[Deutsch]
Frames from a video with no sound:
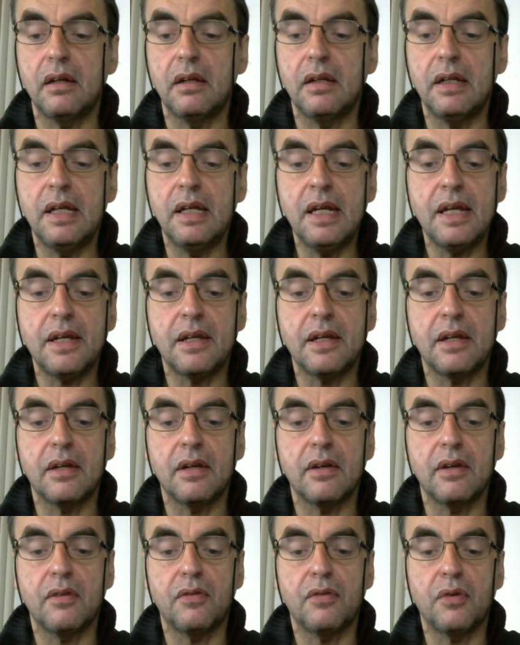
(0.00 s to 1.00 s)
ich
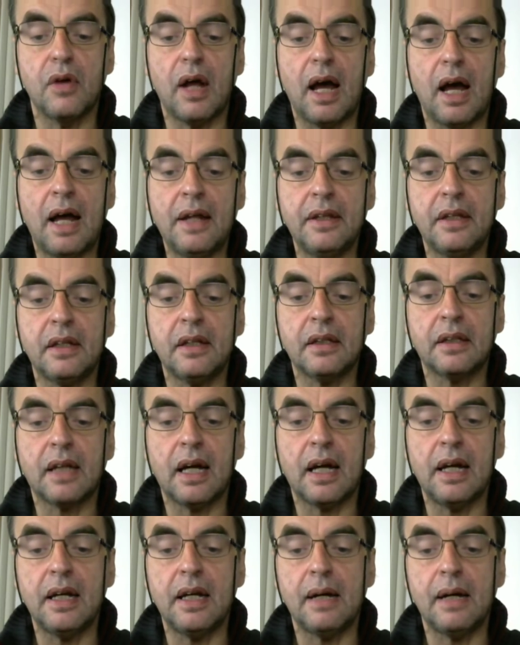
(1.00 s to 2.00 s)
für anderen
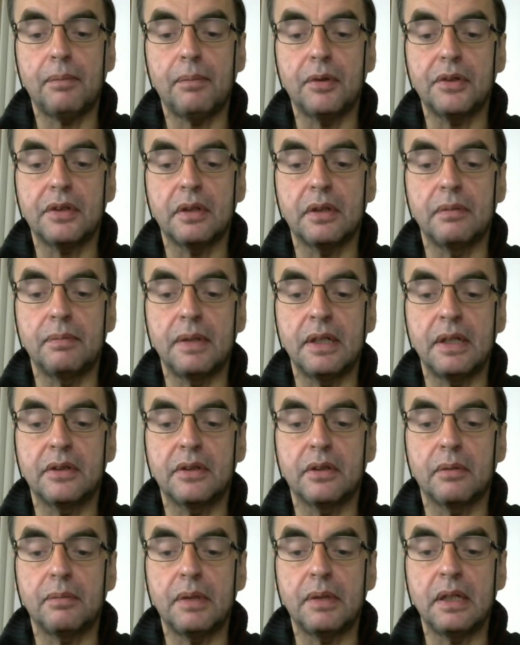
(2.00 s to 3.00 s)
kein Apostel bin,
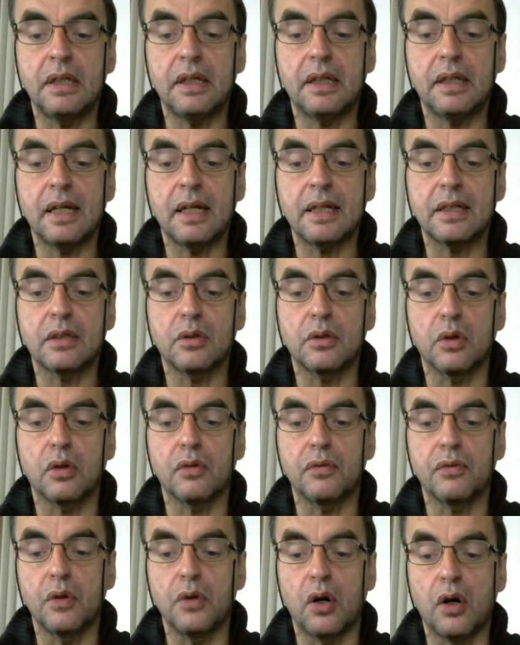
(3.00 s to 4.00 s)
so bin ich es doch
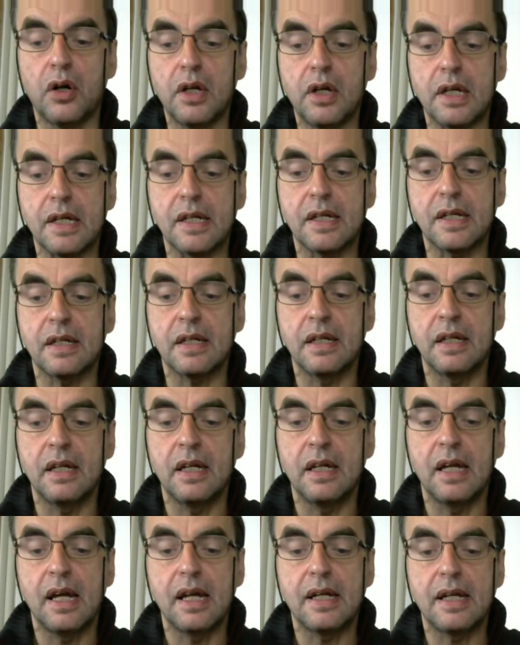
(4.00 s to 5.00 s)
für euch.
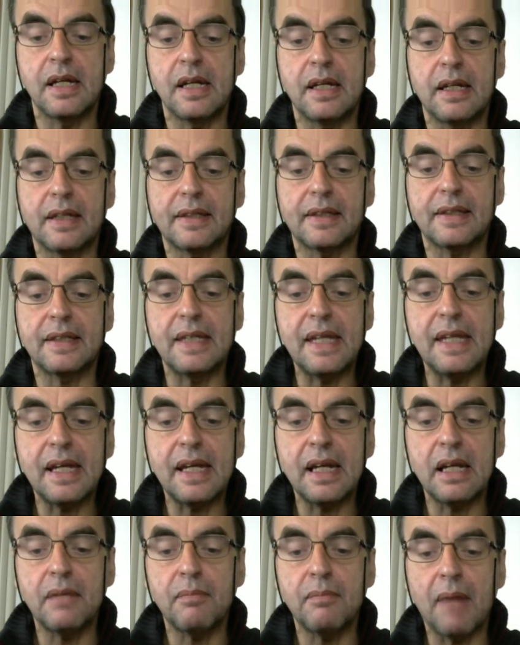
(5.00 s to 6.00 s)
Denn das
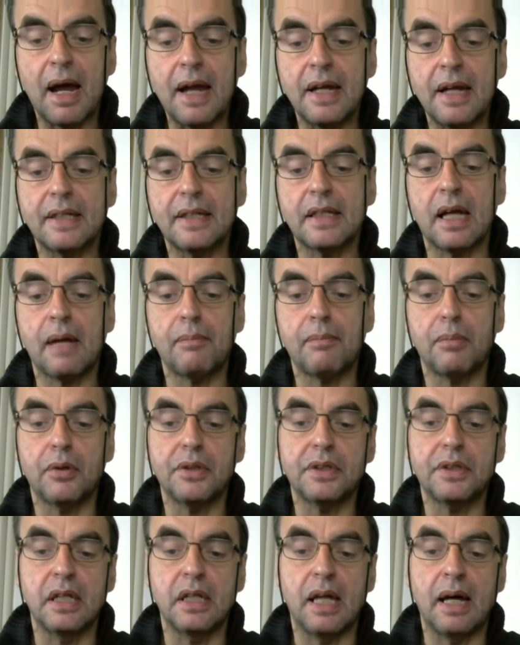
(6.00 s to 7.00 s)
Siegel meines
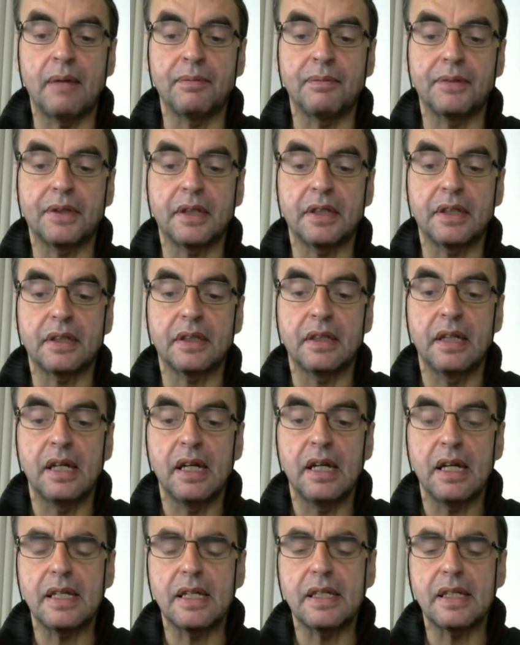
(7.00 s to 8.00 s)
Apostelamtes
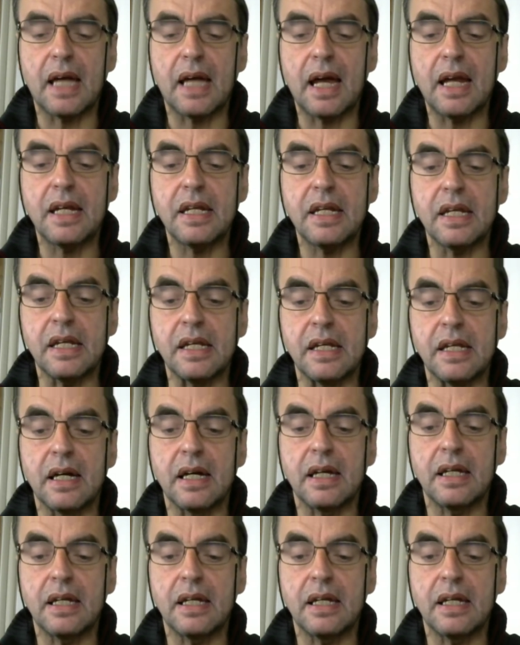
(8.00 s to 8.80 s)
seid ihr